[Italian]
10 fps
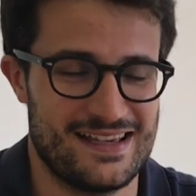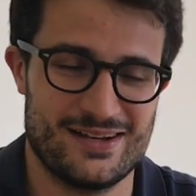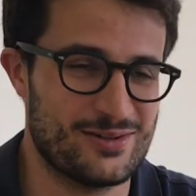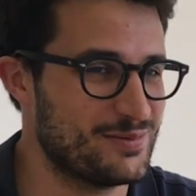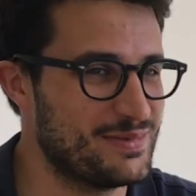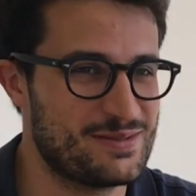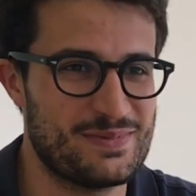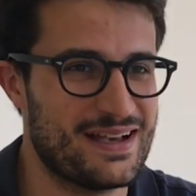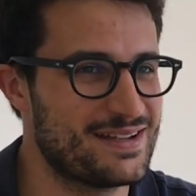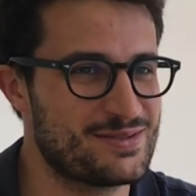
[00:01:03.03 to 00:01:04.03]
Eh no, mi
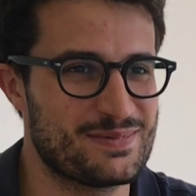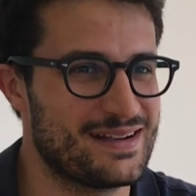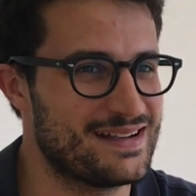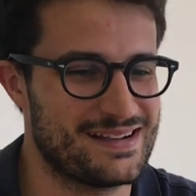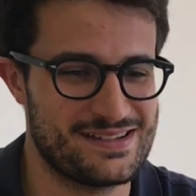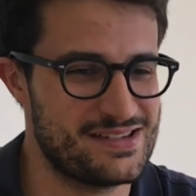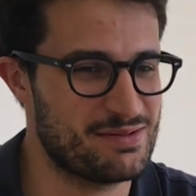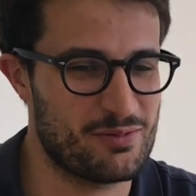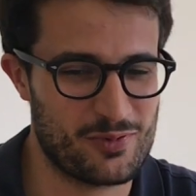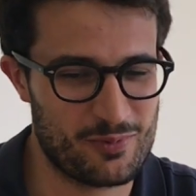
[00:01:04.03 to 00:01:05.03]
spiace ma
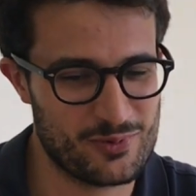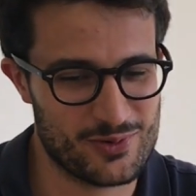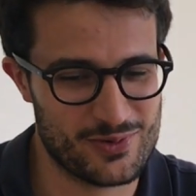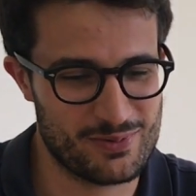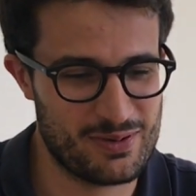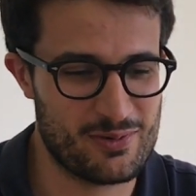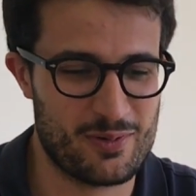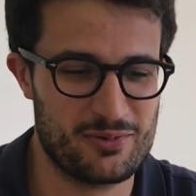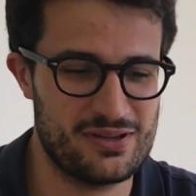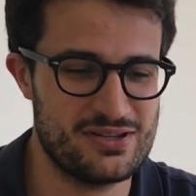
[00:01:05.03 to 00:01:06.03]
proprio, abbiamo
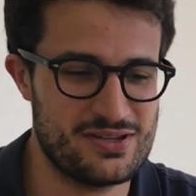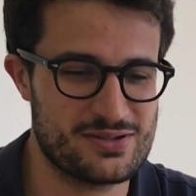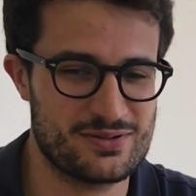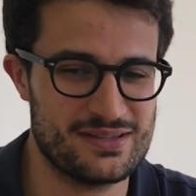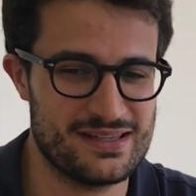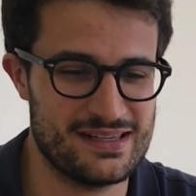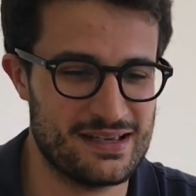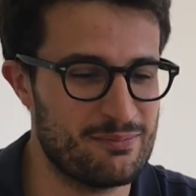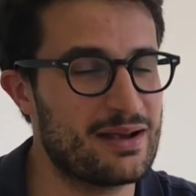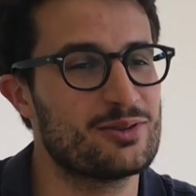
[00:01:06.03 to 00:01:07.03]
proprio deciso di
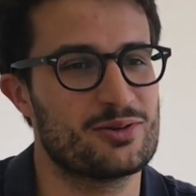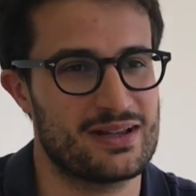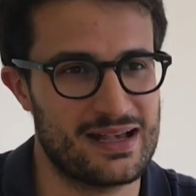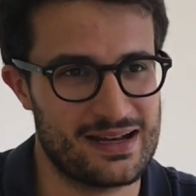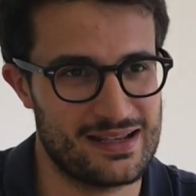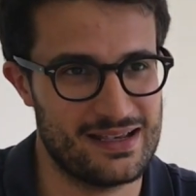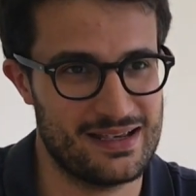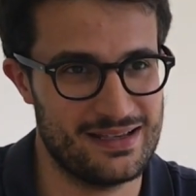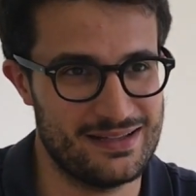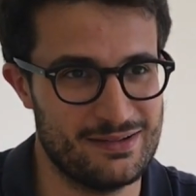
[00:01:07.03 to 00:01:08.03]

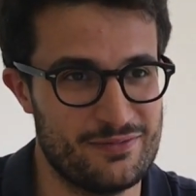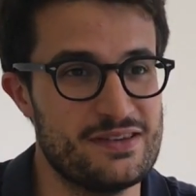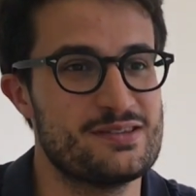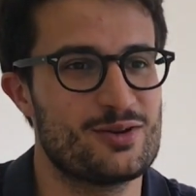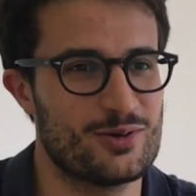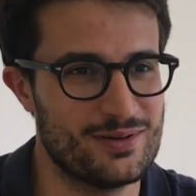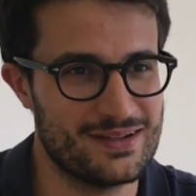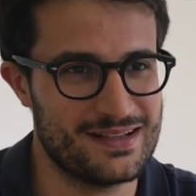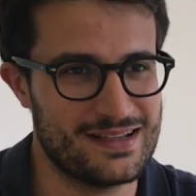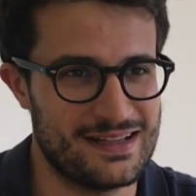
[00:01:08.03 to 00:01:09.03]
abbandonare il fisico,
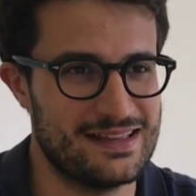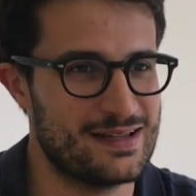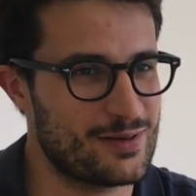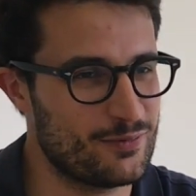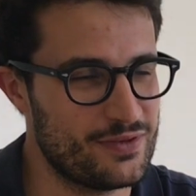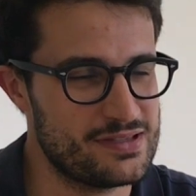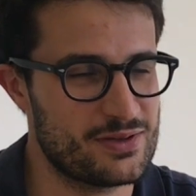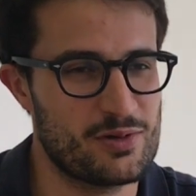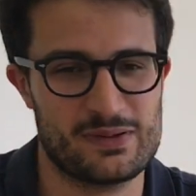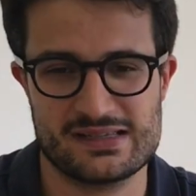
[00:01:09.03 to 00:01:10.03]
il denaro
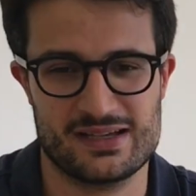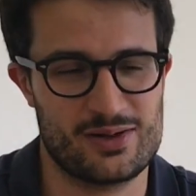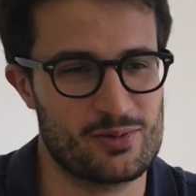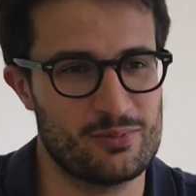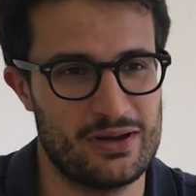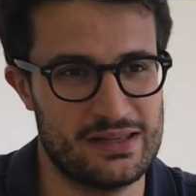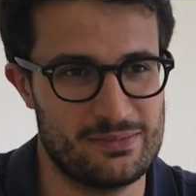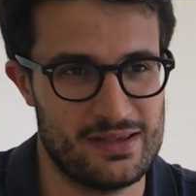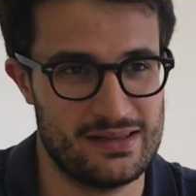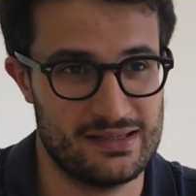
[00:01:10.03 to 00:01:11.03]
fisico e passare
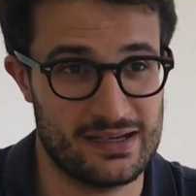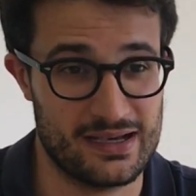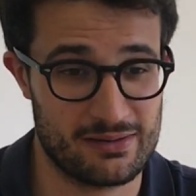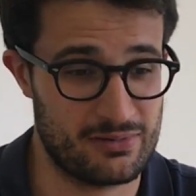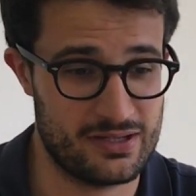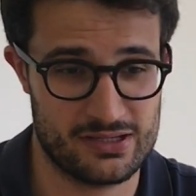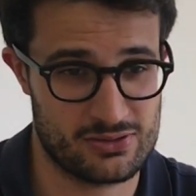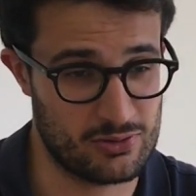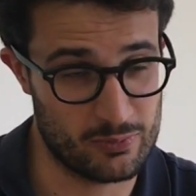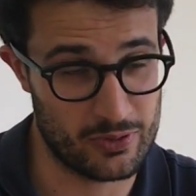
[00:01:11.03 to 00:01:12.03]
completamente a quelli che
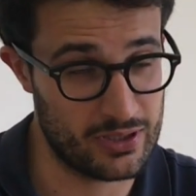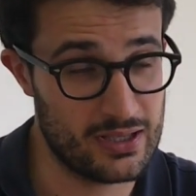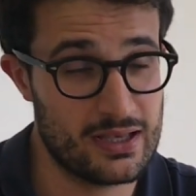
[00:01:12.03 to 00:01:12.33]
sono poi